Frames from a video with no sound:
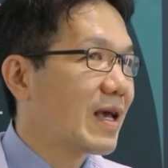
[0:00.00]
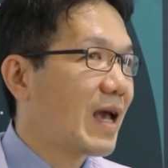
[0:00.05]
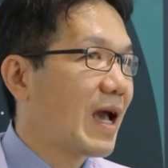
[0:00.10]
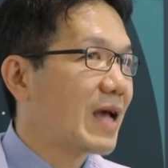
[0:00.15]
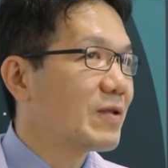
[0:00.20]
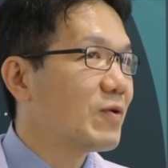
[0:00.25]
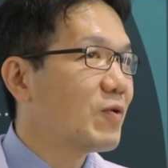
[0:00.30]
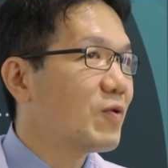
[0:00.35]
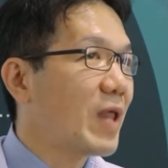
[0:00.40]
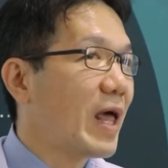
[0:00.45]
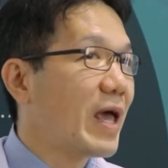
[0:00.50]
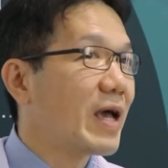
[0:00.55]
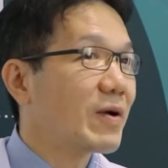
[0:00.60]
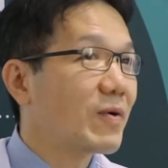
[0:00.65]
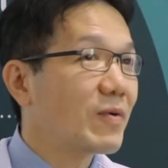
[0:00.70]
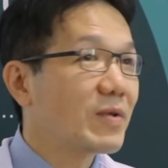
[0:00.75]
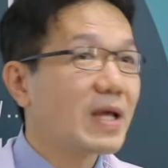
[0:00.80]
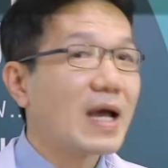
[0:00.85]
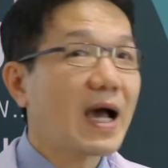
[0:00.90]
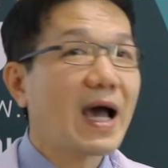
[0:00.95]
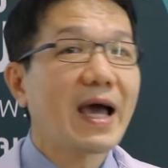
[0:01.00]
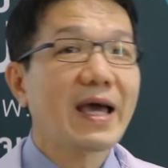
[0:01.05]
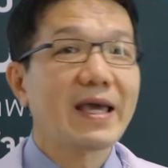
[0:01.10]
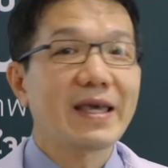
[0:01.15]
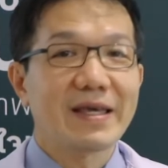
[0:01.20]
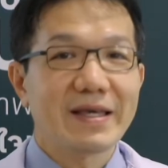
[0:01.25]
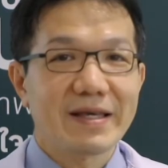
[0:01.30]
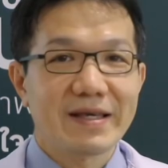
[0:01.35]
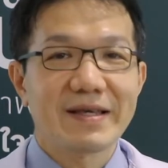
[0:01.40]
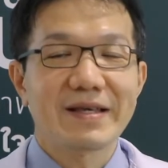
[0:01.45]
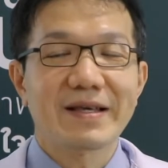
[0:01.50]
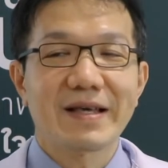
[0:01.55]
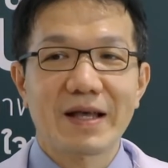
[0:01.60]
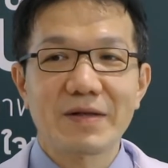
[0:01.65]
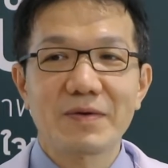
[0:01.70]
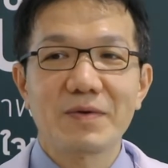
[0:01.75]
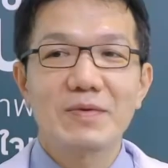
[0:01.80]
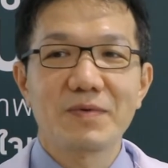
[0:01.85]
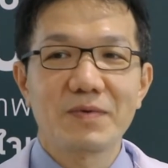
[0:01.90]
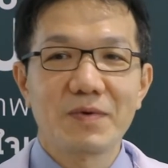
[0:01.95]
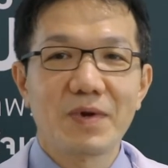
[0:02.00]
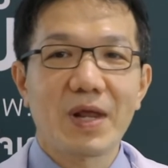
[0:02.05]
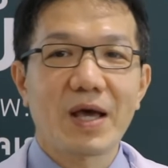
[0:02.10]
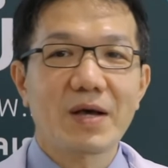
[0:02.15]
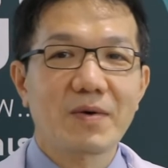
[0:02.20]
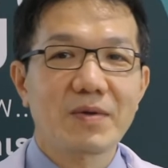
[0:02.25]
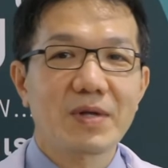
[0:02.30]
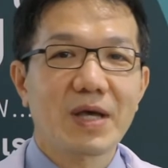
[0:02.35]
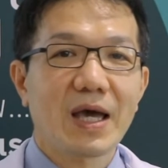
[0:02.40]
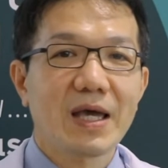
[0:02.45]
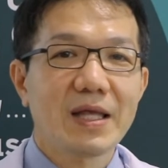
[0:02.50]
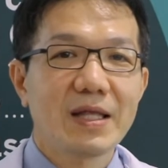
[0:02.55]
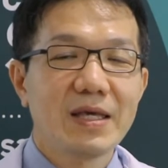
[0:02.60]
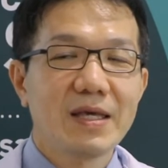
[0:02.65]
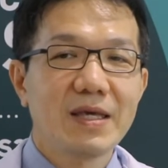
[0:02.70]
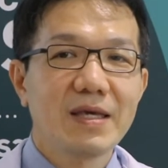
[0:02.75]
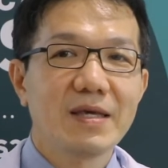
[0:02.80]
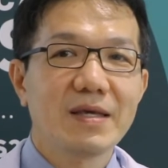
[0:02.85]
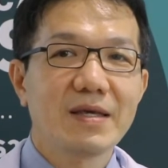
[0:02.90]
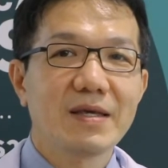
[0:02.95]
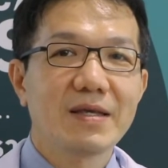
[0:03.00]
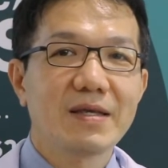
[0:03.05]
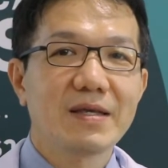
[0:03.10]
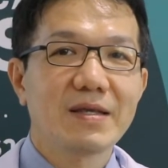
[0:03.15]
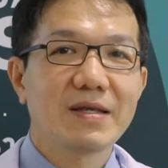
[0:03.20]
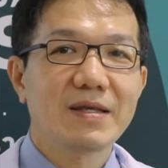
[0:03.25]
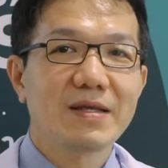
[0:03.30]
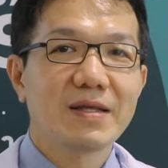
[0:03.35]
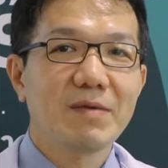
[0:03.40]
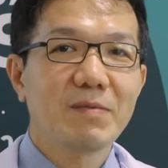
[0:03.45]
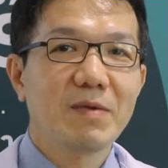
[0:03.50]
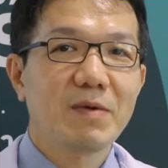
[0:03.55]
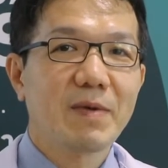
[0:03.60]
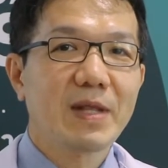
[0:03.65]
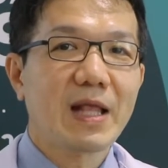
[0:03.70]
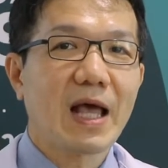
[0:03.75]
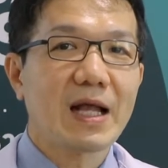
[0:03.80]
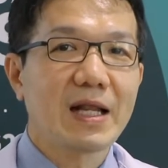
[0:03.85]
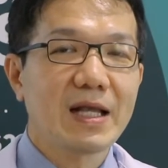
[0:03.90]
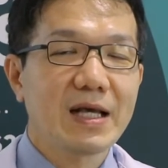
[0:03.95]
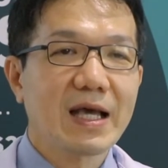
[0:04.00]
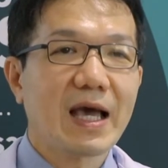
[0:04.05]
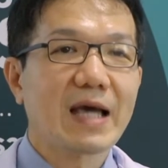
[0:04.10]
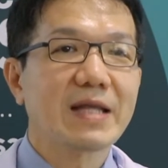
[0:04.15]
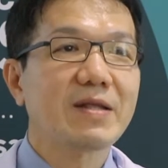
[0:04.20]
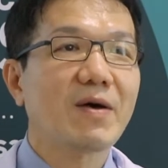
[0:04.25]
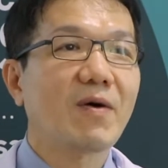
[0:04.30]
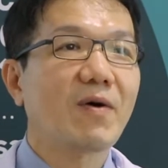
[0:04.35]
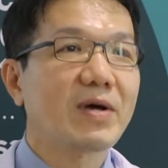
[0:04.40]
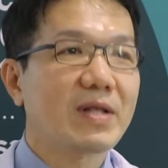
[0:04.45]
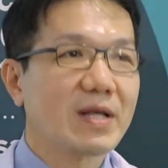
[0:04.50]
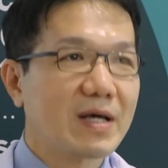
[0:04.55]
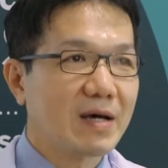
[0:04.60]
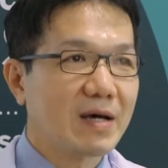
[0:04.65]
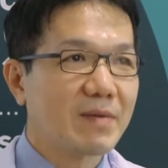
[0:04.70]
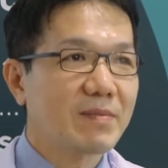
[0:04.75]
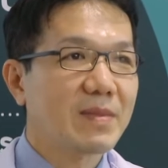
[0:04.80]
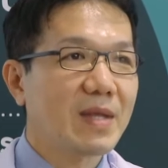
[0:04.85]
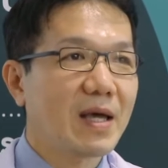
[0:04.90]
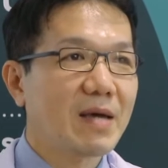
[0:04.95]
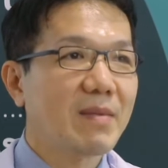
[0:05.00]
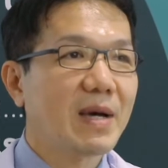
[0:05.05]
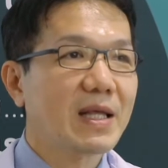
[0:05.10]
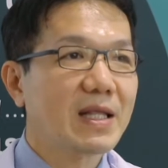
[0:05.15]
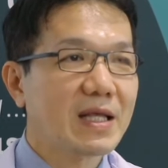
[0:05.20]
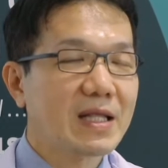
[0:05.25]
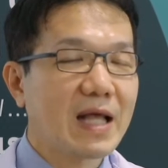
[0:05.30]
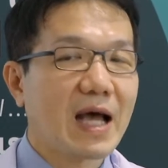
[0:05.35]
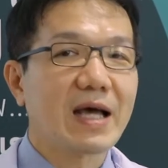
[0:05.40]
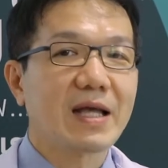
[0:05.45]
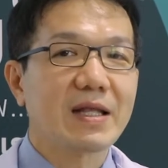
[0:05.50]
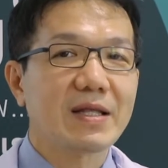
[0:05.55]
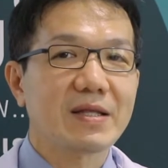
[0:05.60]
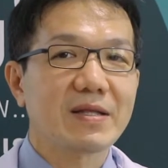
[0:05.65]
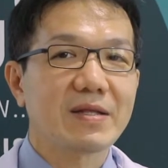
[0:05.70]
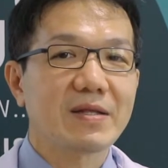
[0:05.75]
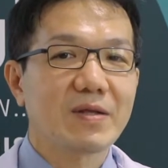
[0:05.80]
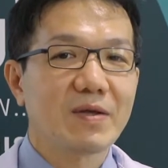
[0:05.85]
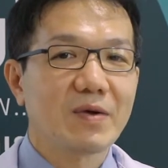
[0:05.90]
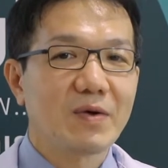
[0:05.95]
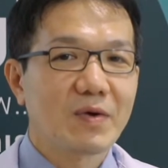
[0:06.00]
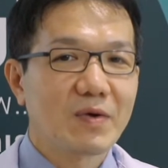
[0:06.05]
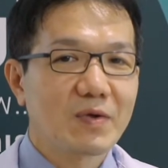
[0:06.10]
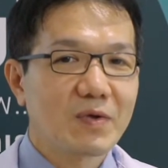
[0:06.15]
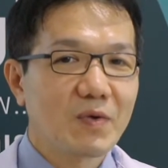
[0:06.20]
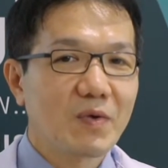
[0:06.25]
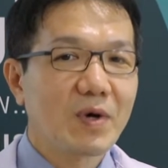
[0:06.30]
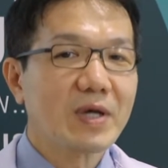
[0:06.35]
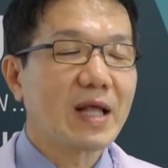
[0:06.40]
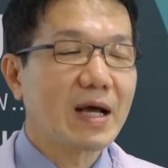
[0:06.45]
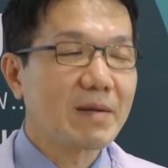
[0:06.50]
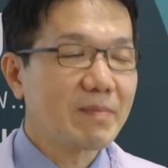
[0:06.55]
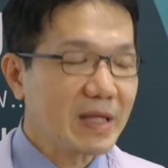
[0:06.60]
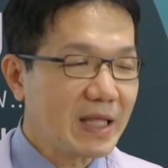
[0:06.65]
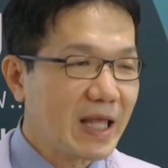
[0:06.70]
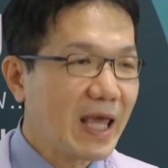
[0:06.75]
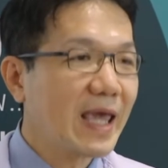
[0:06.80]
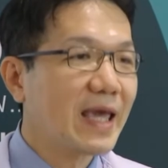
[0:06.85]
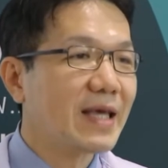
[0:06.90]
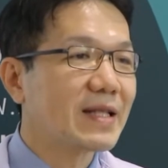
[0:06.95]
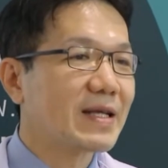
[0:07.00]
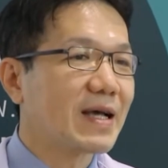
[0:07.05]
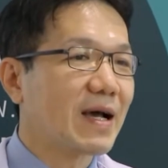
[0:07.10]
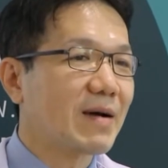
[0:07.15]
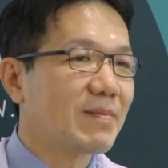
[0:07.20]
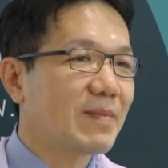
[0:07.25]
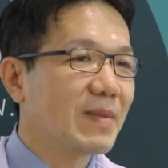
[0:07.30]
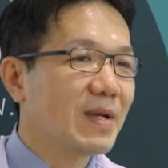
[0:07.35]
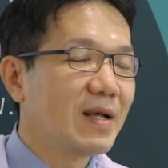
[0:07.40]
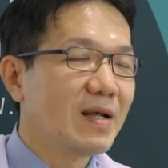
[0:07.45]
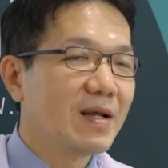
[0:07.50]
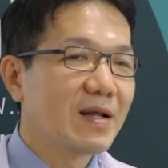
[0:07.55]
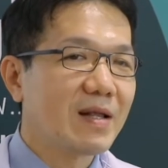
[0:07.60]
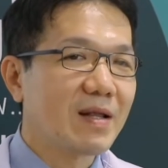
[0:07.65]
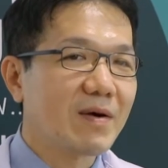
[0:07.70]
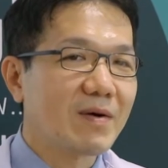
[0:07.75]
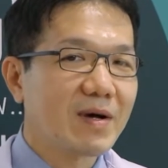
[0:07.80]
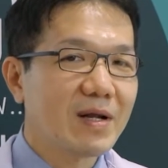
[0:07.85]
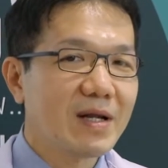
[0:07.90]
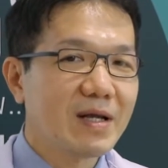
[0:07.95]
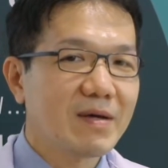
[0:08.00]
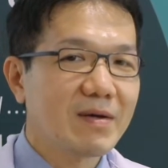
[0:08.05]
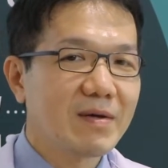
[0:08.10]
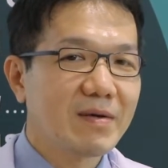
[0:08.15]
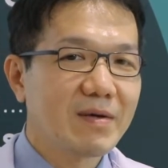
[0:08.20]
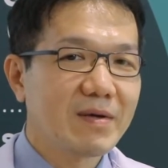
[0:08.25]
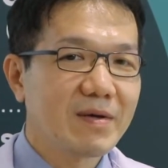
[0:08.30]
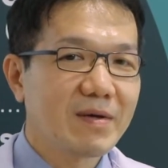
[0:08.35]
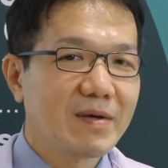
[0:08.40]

การดูแลคนไข้การดูแลคนไข้ที่มีปัญหาเรื่องการนอนครับได้มาตรฐานทั่วทั้งประเทศครับเราก็เลย